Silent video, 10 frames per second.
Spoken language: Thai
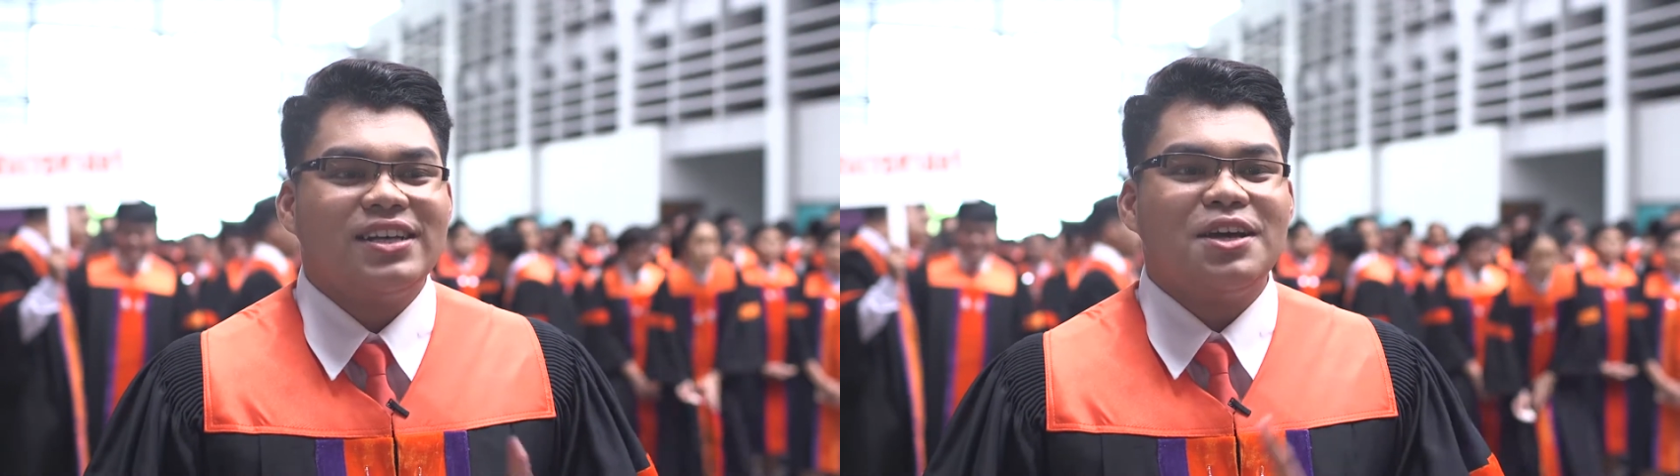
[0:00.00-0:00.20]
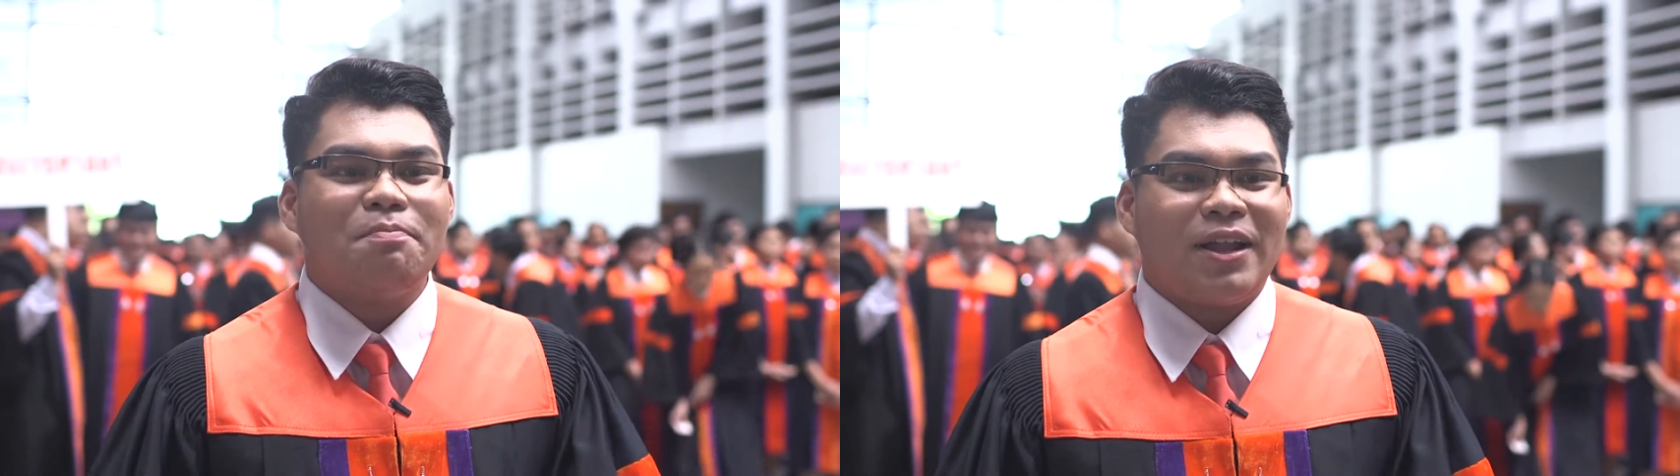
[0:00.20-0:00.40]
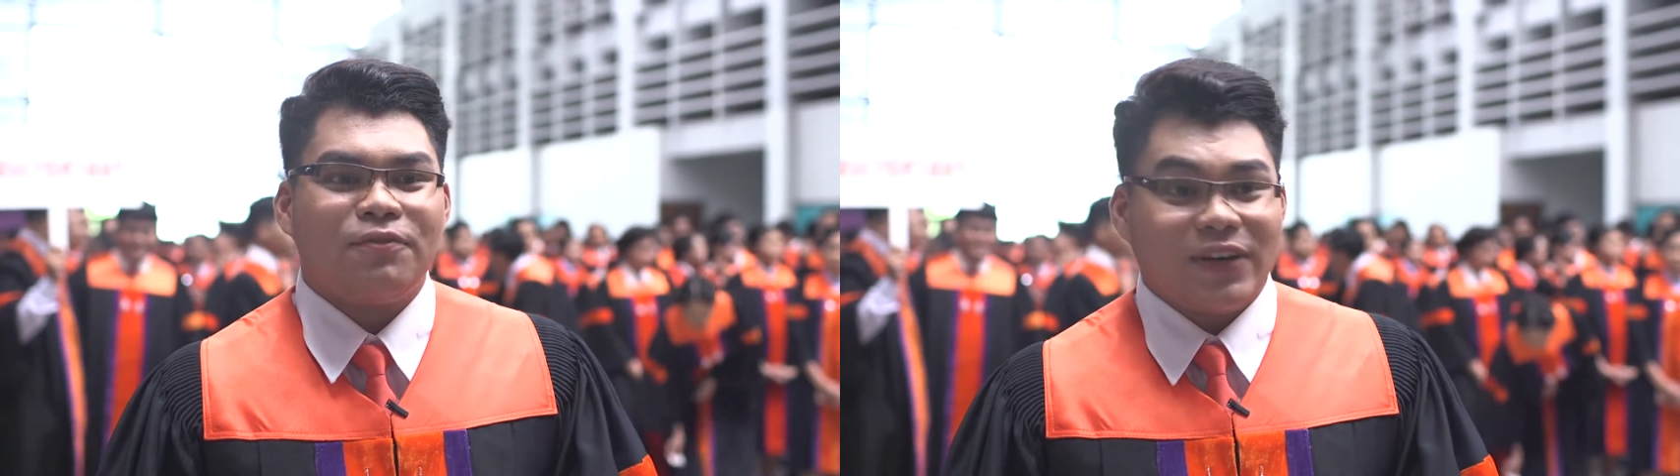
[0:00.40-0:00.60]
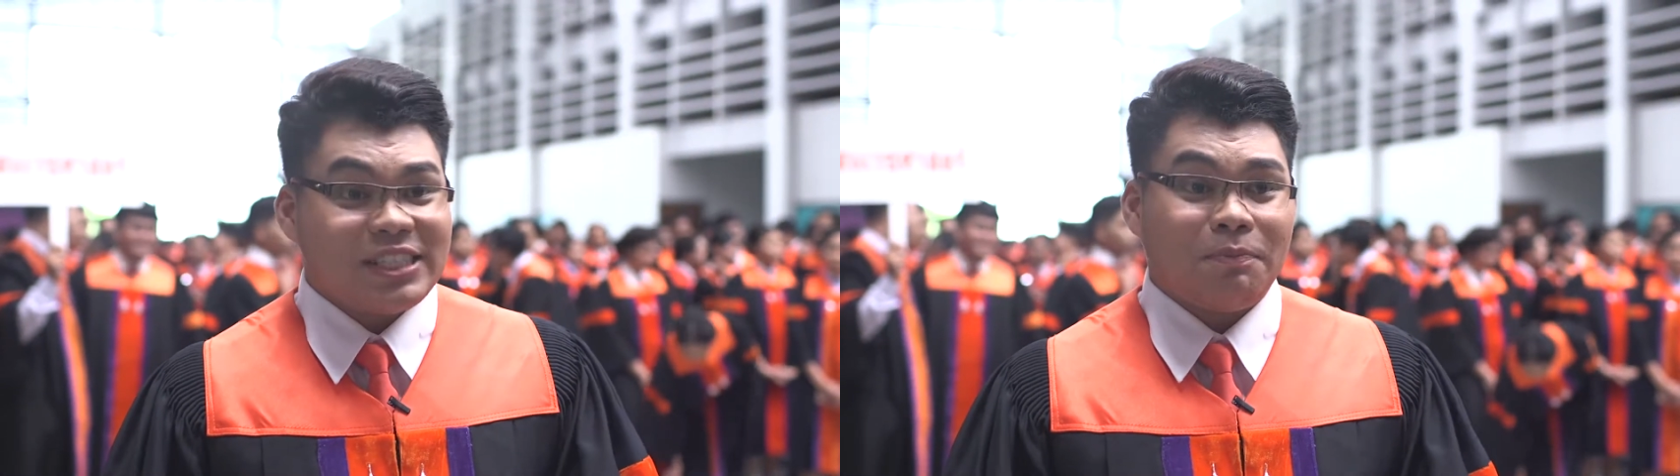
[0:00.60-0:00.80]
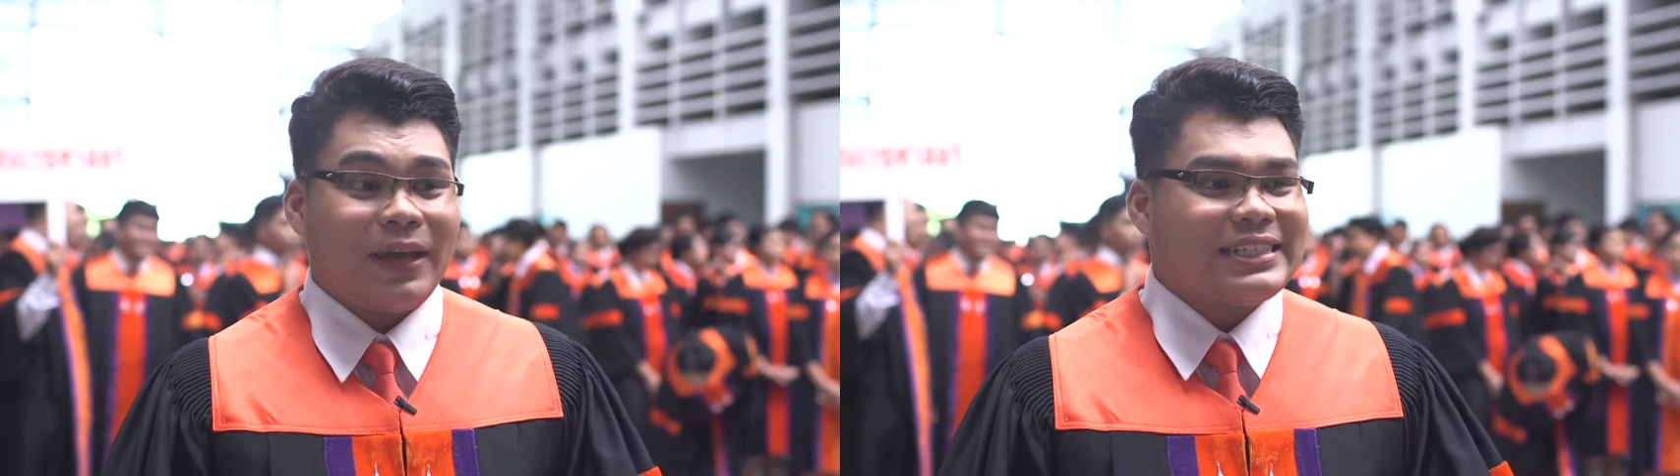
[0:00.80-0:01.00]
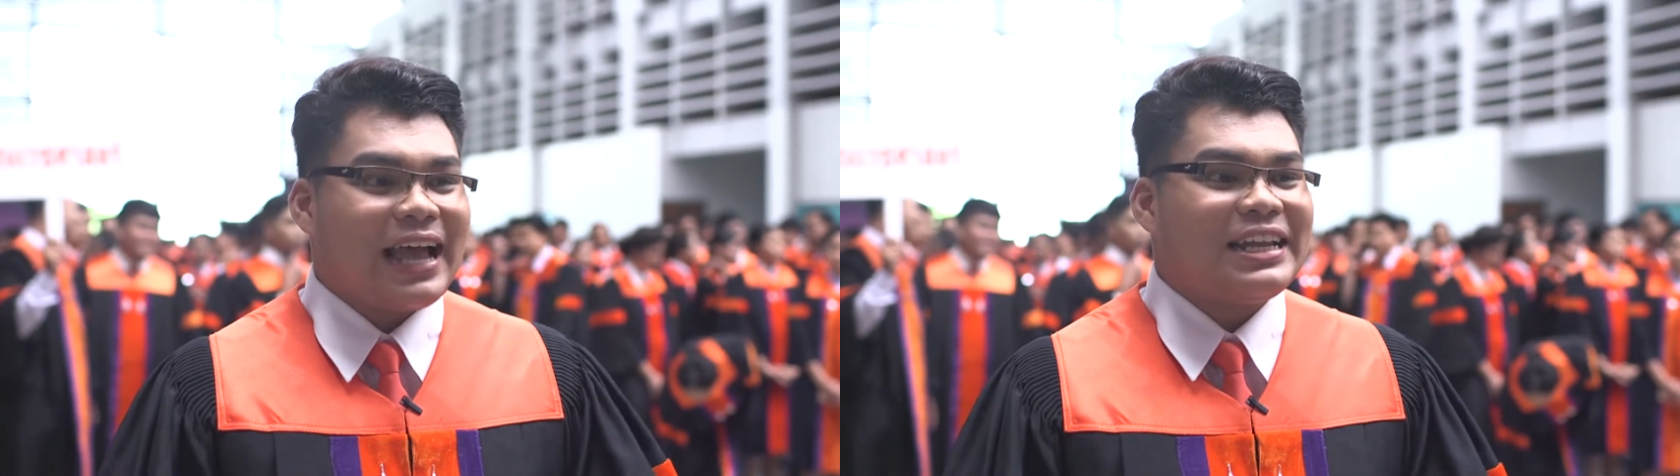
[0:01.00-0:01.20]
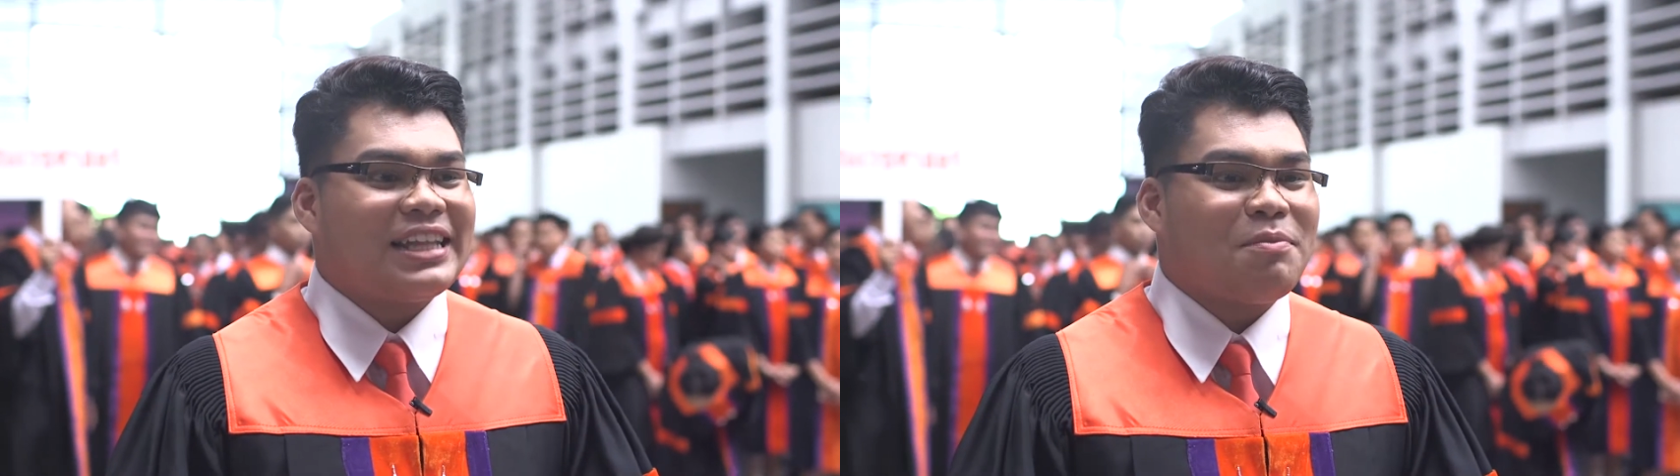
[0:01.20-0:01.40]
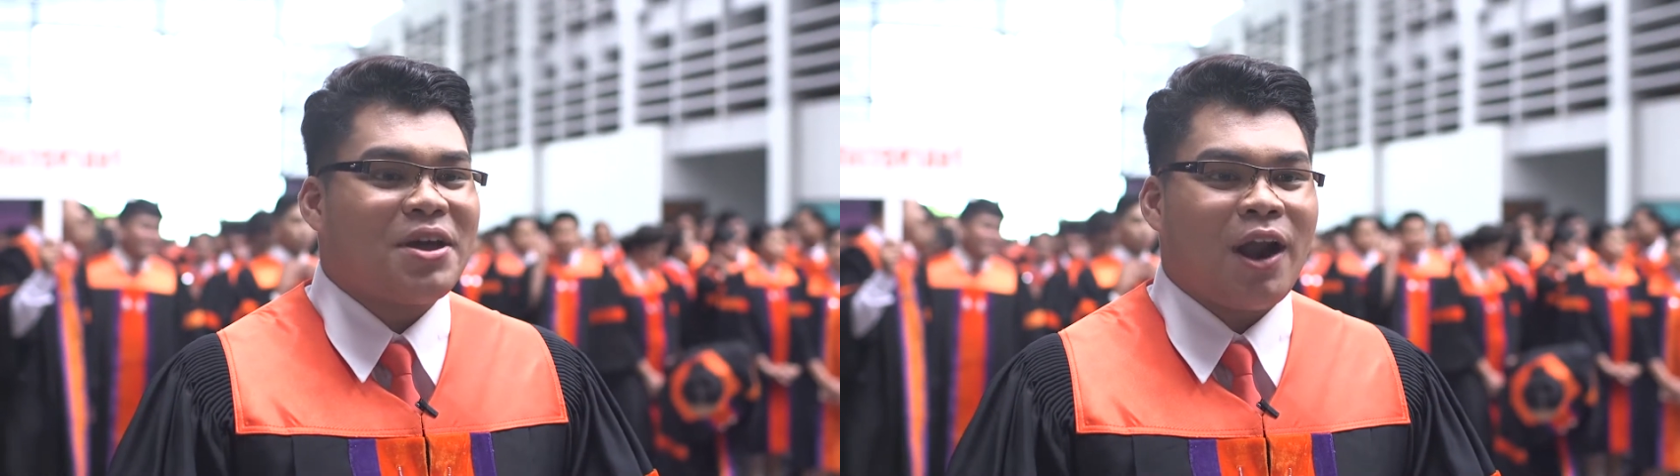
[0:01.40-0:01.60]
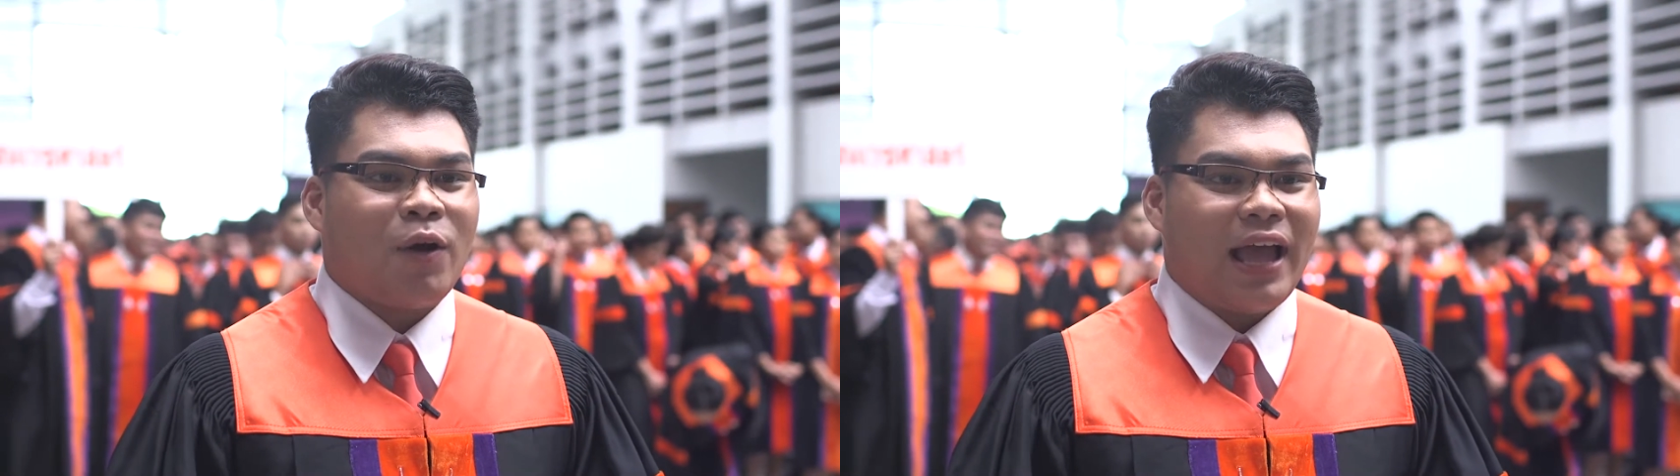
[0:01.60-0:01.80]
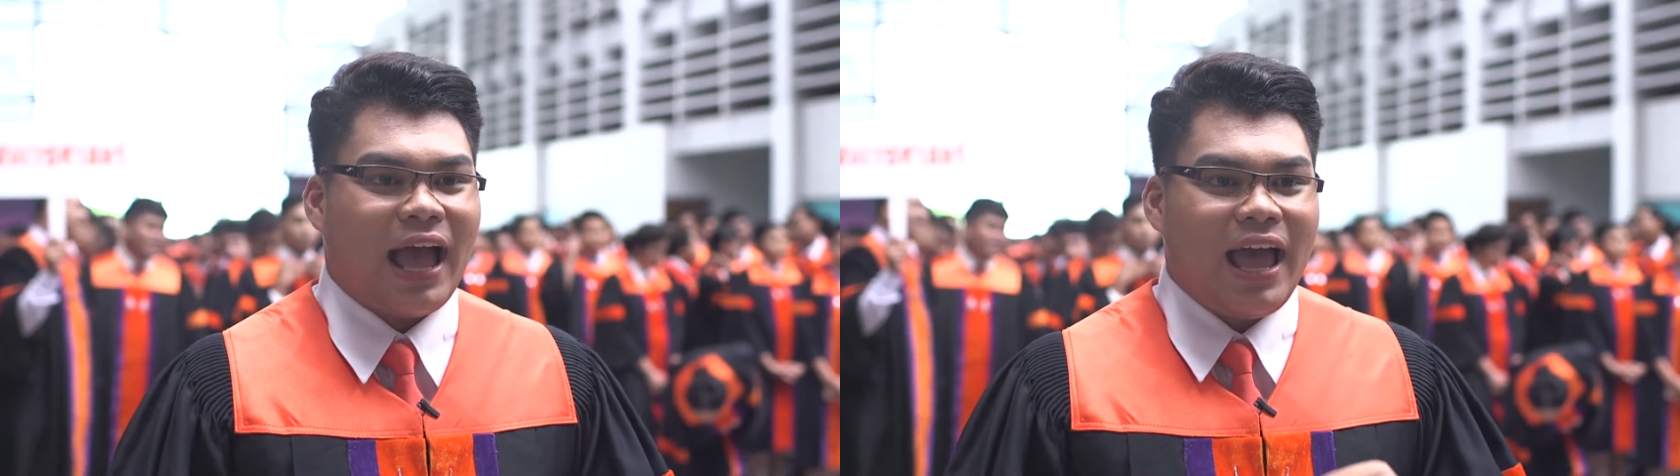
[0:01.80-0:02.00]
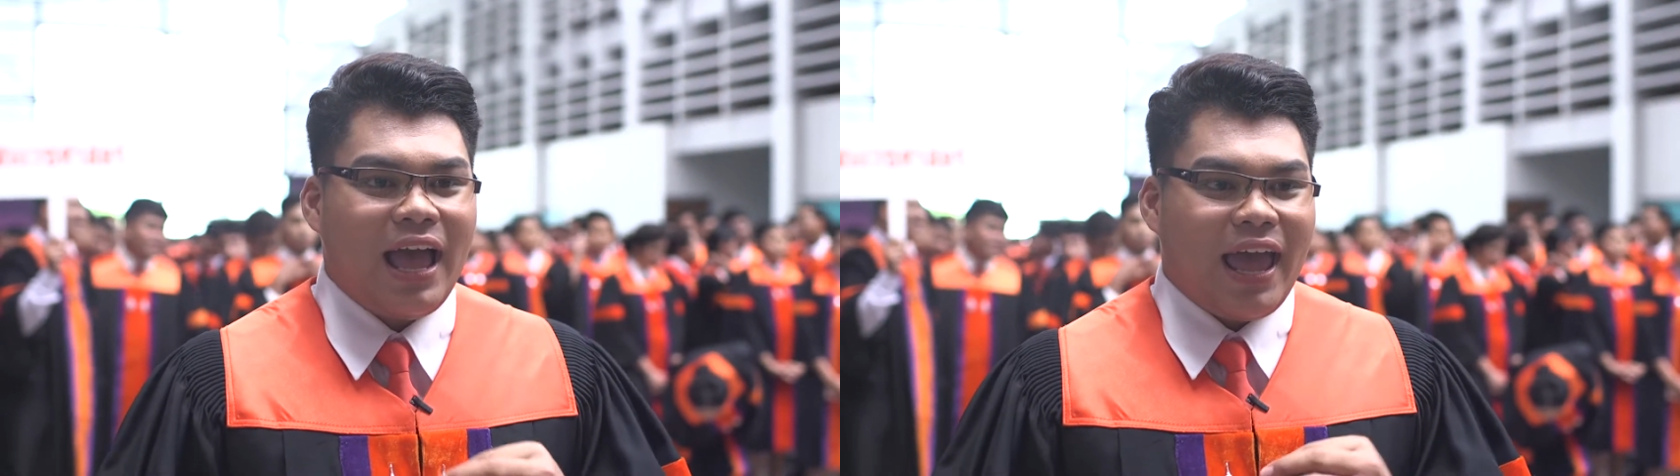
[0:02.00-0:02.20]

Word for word: ซึ่งเป็น first impression ที่ทำให้เราเนี่ย